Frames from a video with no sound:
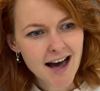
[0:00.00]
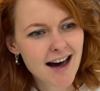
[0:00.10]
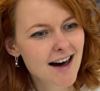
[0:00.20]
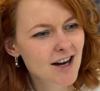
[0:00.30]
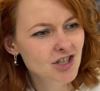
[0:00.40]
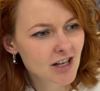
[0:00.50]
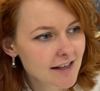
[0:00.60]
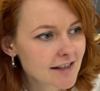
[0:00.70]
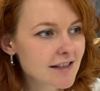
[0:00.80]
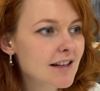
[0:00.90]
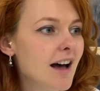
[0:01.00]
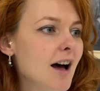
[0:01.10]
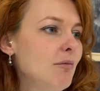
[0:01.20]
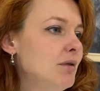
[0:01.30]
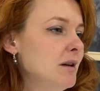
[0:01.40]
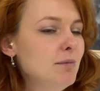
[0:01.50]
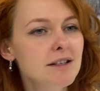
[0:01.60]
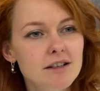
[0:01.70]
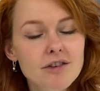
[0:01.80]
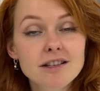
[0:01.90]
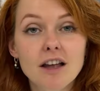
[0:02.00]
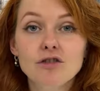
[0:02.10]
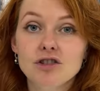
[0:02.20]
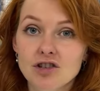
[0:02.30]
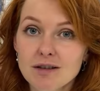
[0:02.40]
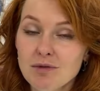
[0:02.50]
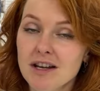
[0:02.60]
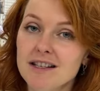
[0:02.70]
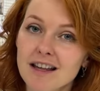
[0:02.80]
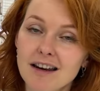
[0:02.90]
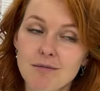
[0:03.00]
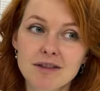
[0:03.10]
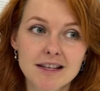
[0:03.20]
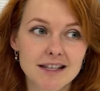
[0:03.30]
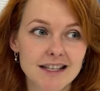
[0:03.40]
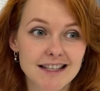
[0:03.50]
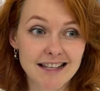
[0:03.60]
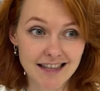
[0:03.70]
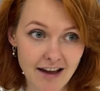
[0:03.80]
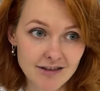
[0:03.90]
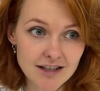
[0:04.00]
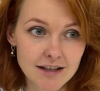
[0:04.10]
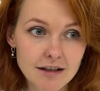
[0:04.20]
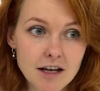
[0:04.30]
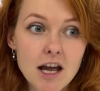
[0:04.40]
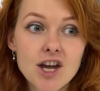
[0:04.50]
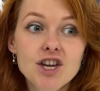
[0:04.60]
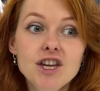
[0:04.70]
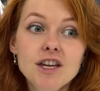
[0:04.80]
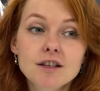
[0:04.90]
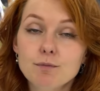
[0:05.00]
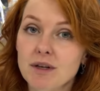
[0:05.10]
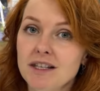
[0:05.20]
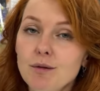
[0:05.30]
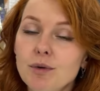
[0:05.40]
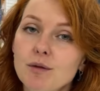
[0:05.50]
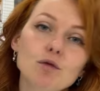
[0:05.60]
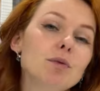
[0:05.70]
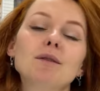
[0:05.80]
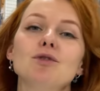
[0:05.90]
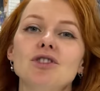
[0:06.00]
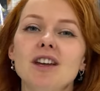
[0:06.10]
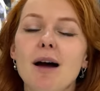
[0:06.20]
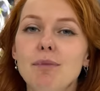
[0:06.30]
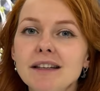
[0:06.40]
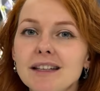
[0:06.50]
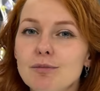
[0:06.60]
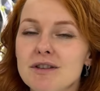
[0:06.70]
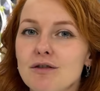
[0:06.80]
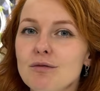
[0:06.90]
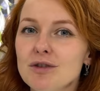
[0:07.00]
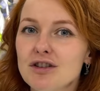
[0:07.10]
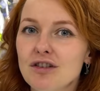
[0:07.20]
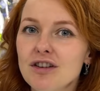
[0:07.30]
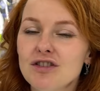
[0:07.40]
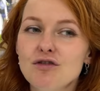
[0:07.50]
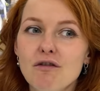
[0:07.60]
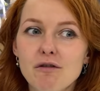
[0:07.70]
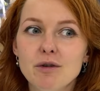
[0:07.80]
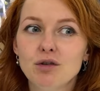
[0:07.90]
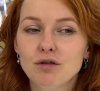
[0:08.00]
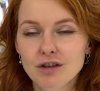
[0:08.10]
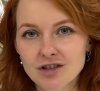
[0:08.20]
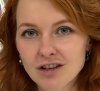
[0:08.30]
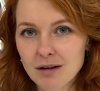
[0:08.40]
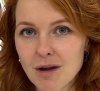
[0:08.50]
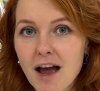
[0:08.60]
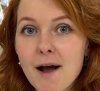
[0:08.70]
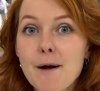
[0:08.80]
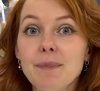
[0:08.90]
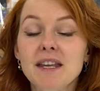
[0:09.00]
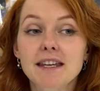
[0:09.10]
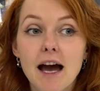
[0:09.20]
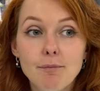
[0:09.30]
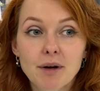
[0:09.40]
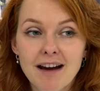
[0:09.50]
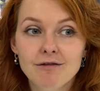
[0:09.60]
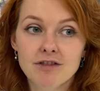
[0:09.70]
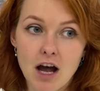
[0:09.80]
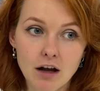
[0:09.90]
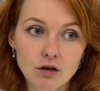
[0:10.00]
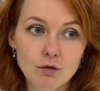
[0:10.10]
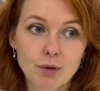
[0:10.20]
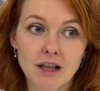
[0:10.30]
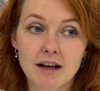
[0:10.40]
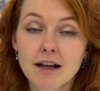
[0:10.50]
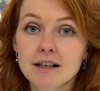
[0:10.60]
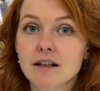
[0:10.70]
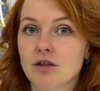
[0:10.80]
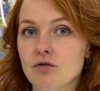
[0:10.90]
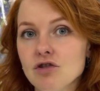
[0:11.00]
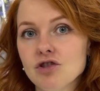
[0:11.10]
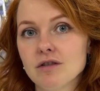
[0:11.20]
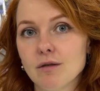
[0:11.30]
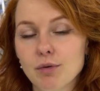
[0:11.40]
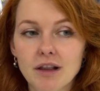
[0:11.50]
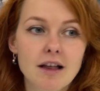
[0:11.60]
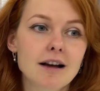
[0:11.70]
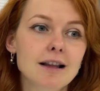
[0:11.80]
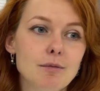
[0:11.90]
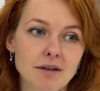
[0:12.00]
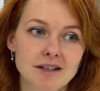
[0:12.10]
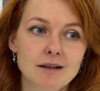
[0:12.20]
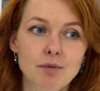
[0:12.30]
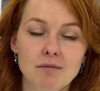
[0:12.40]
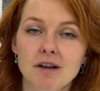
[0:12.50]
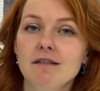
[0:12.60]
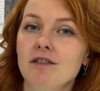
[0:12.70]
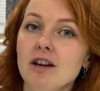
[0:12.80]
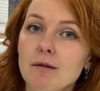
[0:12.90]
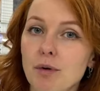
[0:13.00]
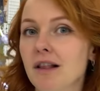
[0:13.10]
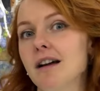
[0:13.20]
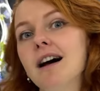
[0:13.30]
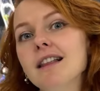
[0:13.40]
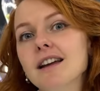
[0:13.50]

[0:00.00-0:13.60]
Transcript: э, чатиться, переписываться, но сейчас меня Инстаграм это заставил сделать, и спасибо ему, потому что я опять-таки познакомилась с только новыми художниками, я прям в наглую предлагала сотрудничество, предлагала провести прямые эфиры, предлагала